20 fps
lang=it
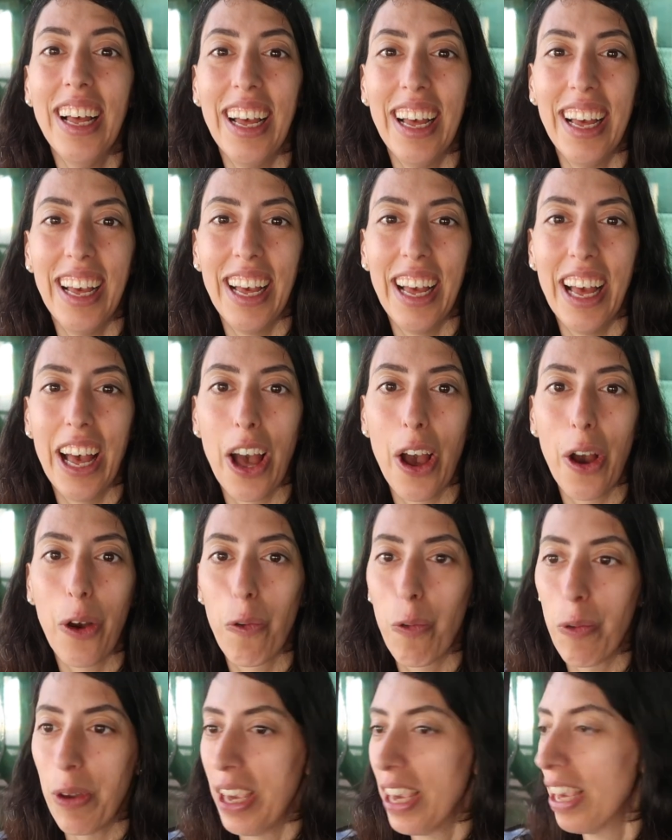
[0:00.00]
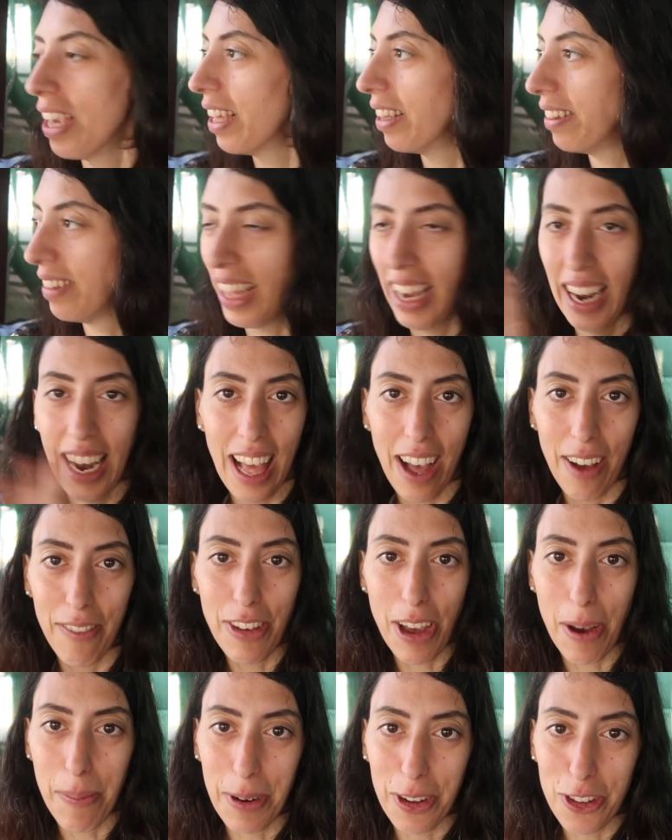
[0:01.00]
eh, qui nella
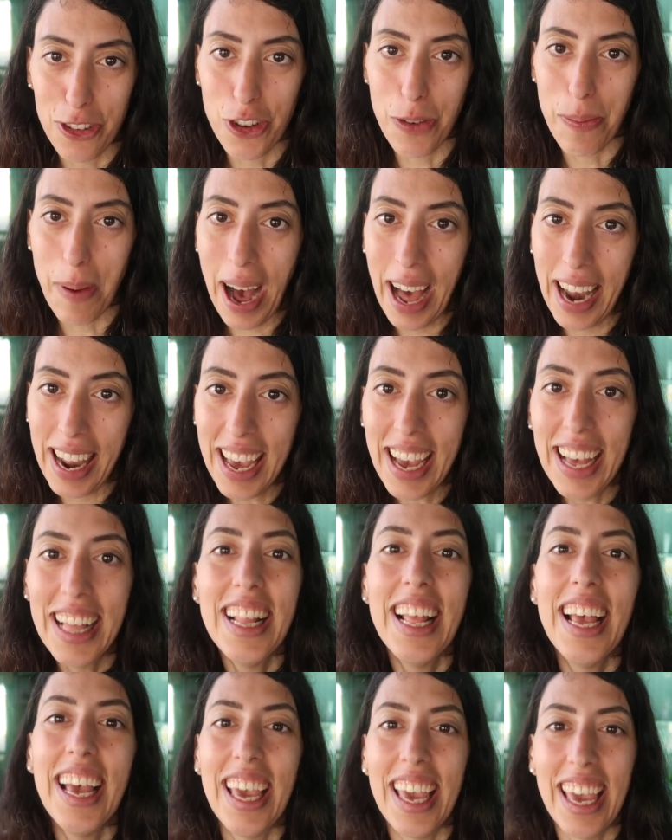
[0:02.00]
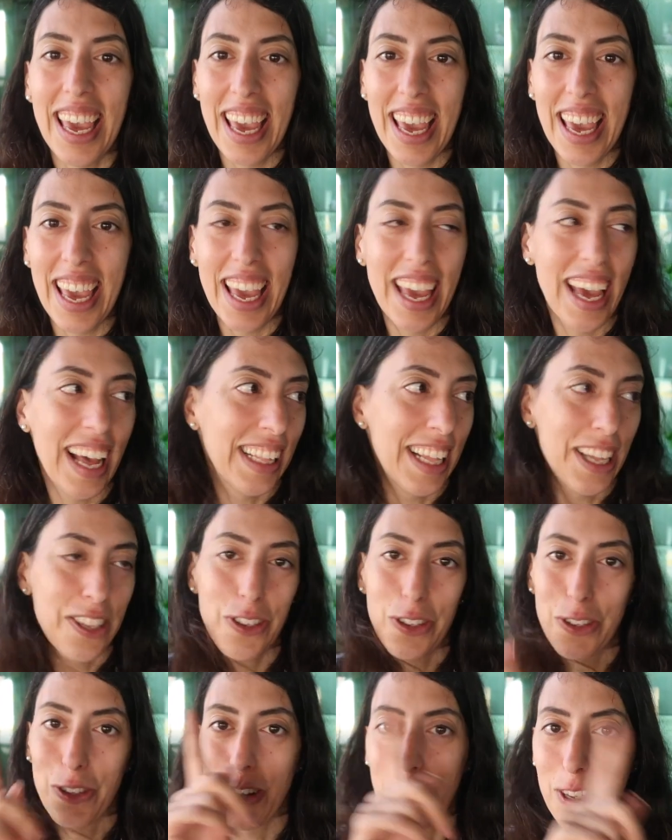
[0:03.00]
via principale e
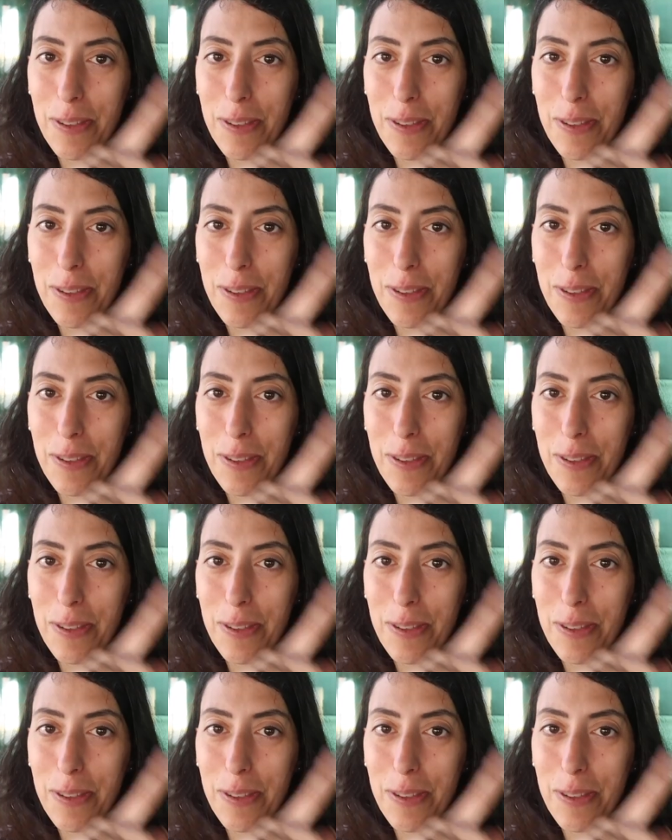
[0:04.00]
adesso sto